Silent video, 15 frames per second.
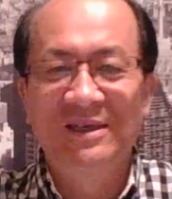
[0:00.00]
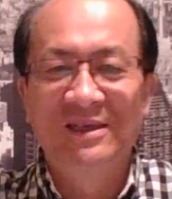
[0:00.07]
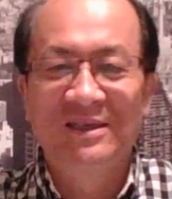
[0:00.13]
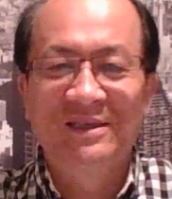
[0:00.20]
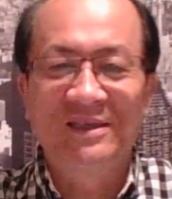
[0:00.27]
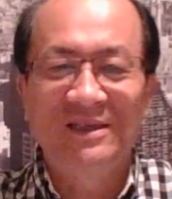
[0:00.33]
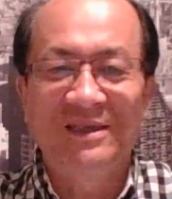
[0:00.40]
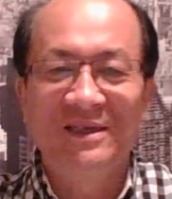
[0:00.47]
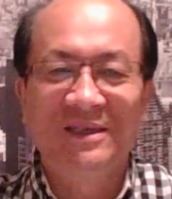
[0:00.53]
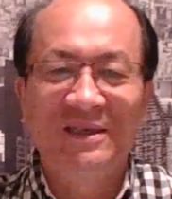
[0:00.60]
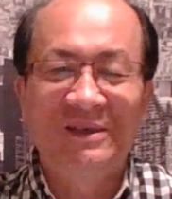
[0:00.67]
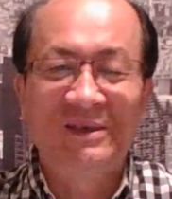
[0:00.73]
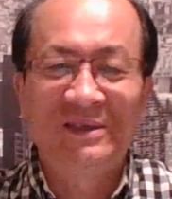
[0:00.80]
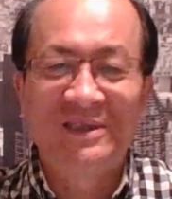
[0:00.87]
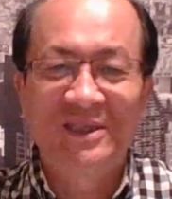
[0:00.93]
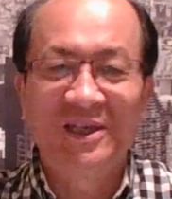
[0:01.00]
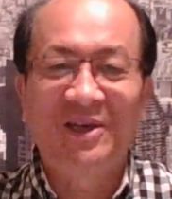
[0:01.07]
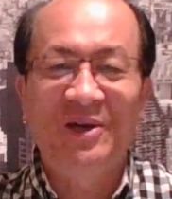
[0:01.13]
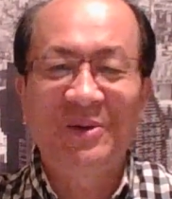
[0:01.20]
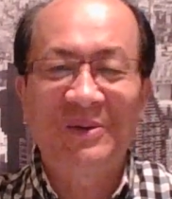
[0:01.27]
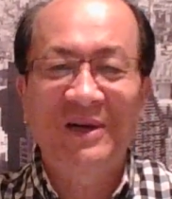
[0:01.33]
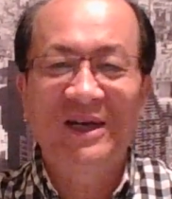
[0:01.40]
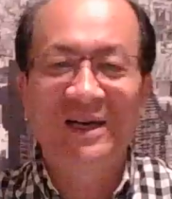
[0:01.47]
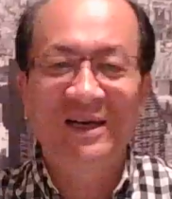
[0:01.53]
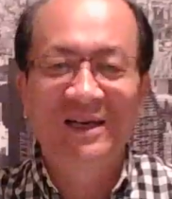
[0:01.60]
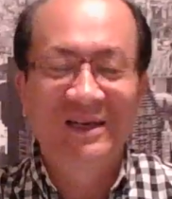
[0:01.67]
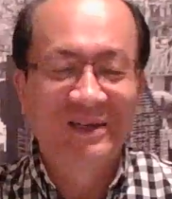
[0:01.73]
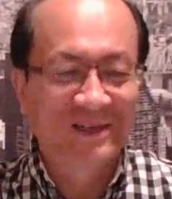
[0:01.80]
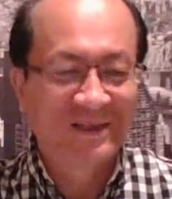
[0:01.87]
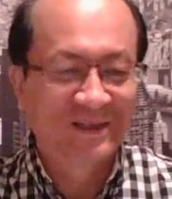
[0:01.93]
这个借口啊！
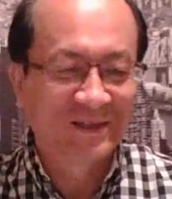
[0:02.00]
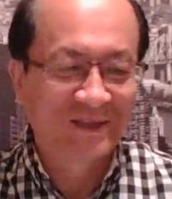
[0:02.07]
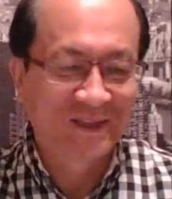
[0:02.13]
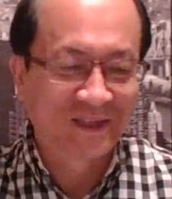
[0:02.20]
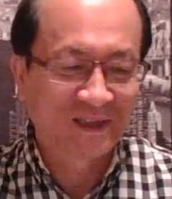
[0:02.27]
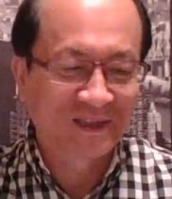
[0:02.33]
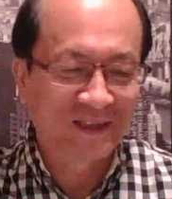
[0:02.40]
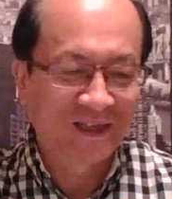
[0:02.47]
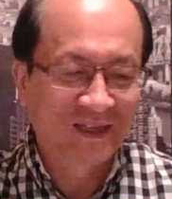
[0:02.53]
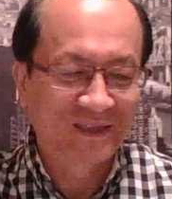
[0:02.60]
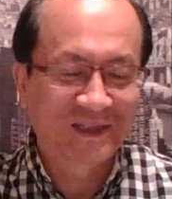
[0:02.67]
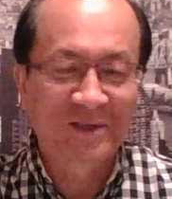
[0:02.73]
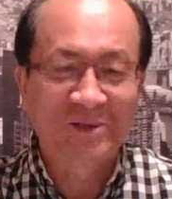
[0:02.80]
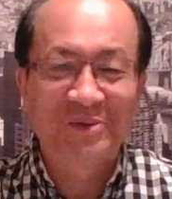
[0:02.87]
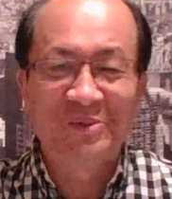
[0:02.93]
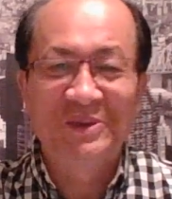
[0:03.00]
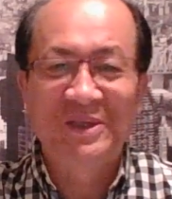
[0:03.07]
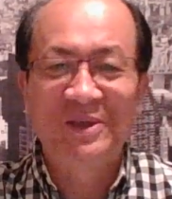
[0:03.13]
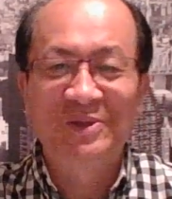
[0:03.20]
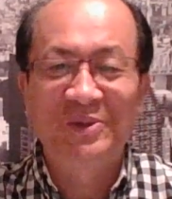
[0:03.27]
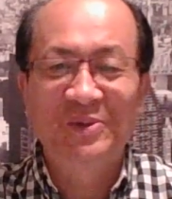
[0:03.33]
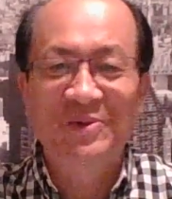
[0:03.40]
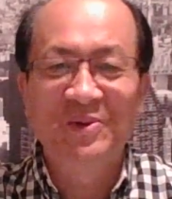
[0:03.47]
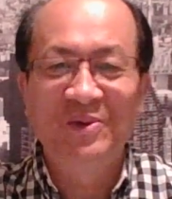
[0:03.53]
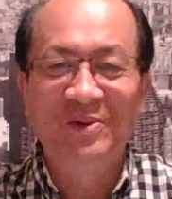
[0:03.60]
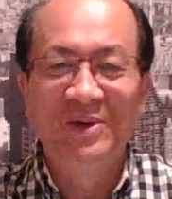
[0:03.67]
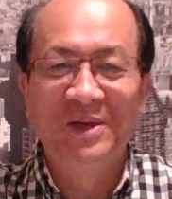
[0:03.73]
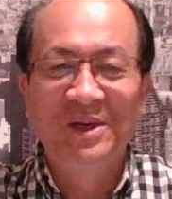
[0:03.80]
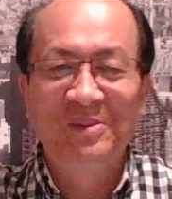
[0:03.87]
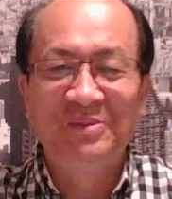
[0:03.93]
这正常，正如这个中
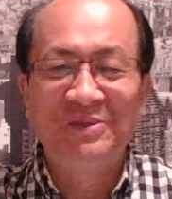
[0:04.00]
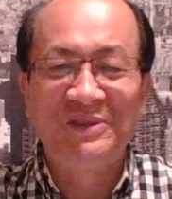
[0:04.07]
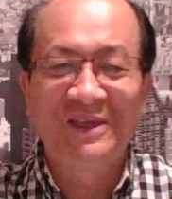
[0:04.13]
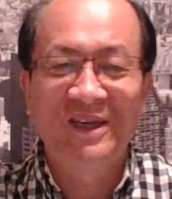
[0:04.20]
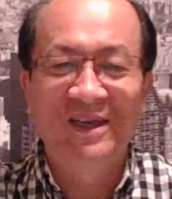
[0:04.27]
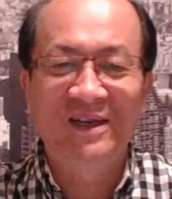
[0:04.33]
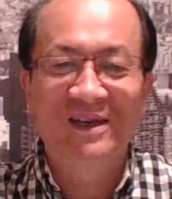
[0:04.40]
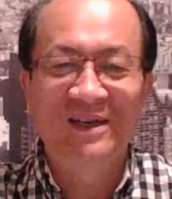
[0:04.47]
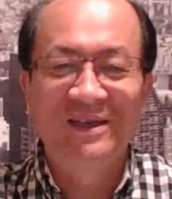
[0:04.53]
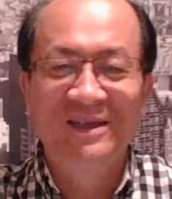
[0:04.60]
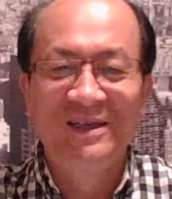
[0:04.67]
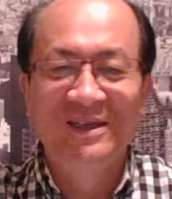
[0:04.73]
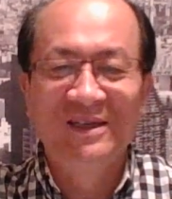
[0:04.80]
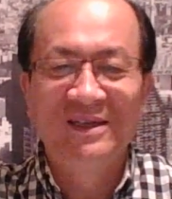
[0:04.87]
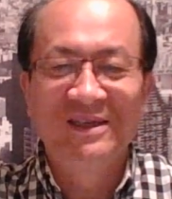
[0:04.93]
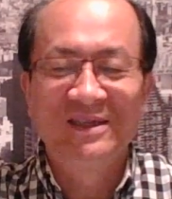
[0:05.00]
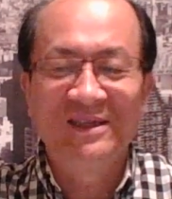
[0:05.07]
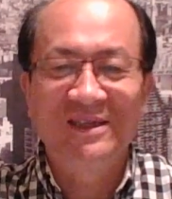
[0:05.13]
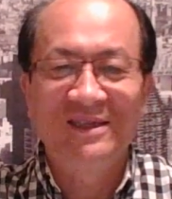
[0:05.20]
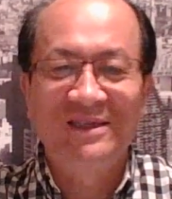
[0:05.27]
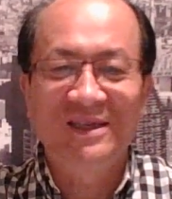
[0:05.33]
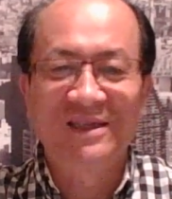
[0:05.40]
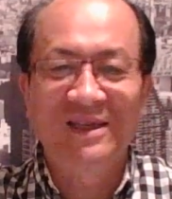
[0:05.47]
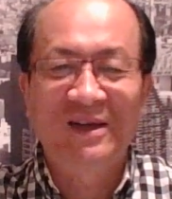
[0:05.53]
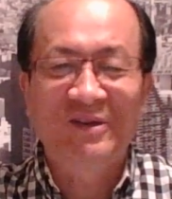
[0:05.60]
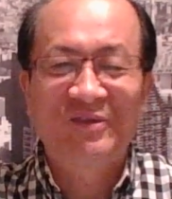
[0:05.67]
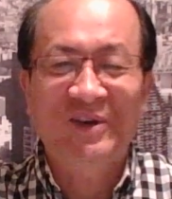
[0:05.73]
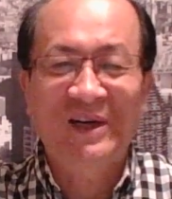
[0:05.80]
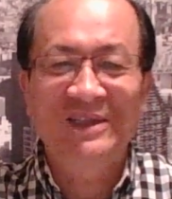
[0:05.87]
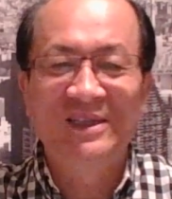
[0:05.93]
共目前啊这个政坛
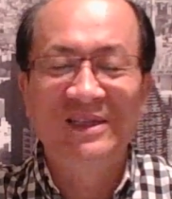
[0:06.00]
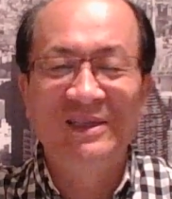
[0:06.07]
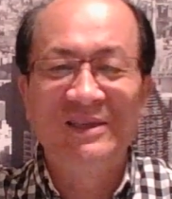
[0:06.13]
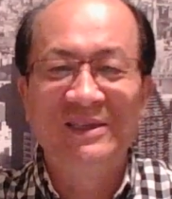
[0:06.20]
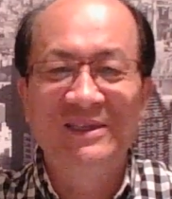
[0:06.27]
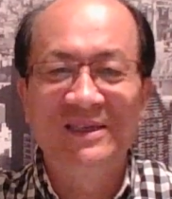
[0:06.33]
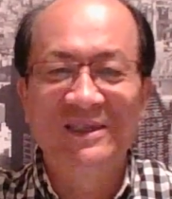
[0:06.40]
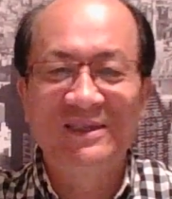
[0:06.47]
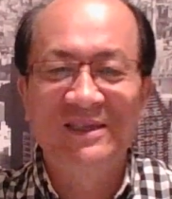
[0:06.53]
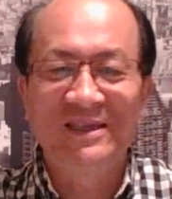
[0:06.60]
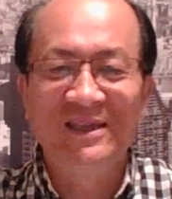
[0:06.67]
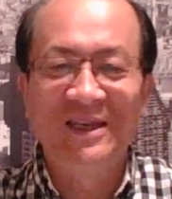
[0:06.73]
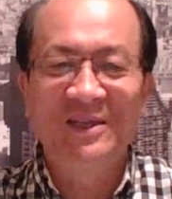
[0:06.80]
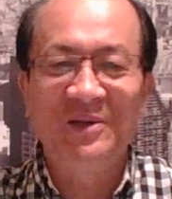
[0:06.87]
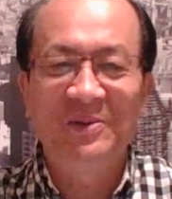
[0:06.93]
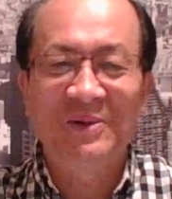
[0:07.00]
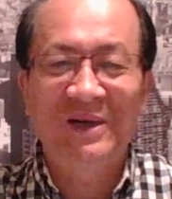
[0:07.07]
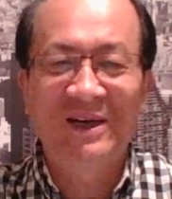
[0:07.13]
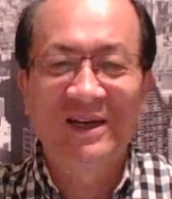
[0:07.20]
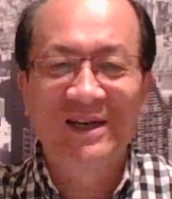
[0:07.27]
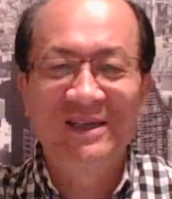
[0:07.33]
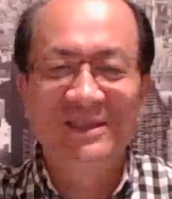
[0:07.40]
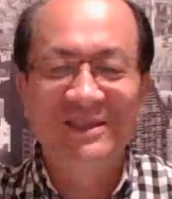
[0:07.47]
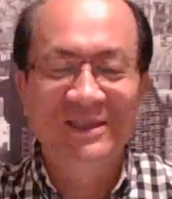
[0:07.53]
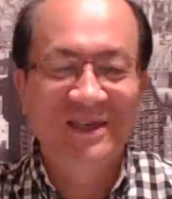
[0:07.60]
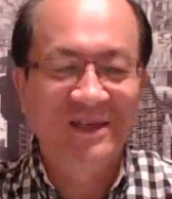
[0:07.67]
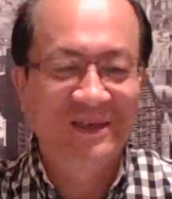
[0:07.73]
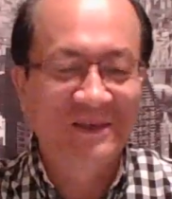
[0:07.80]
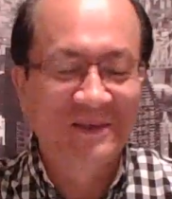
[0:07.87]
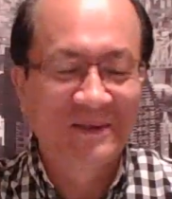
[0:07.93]
发生的一些这个内斗啊，你
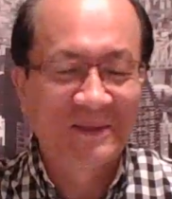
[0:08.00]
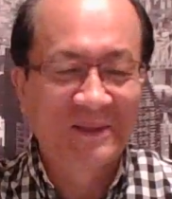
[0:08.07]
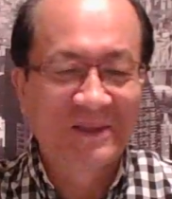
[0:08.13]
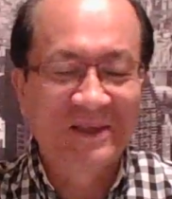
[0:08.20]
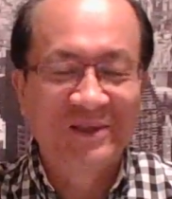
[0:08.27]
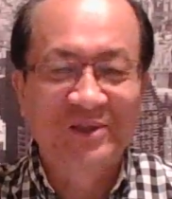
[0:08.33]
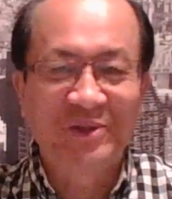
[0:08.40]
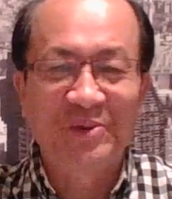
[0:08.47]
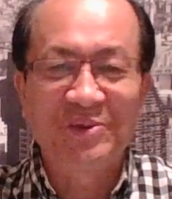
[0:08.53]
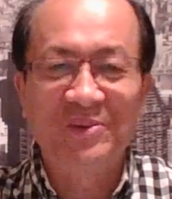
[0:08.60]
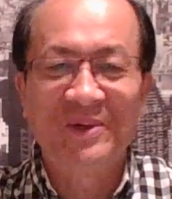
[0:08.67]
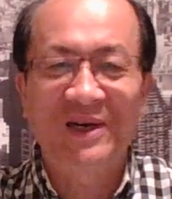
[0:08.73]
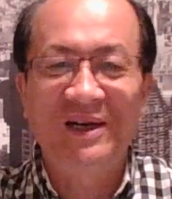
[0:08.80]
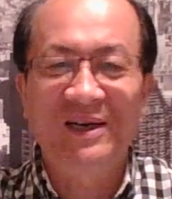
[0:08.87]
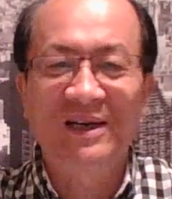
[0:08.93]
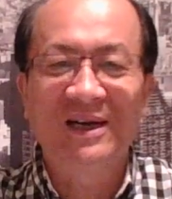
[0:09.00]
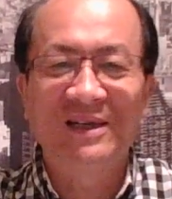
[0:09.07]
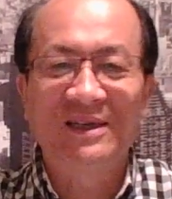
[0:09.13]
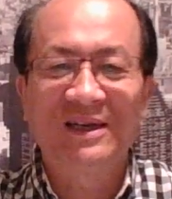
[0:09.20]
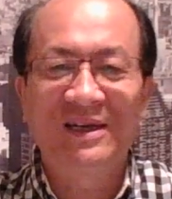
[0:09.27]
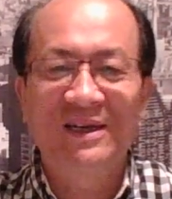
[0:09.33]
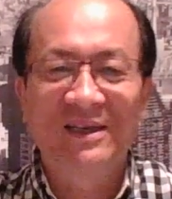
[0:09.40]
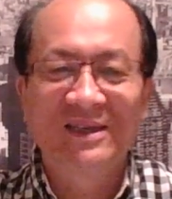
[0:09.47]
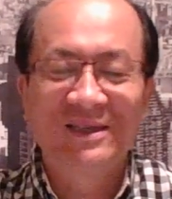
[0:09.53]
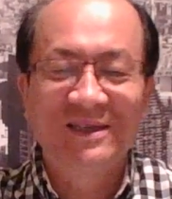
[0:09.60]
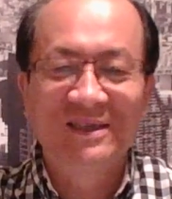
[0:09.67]
像周永康案啊，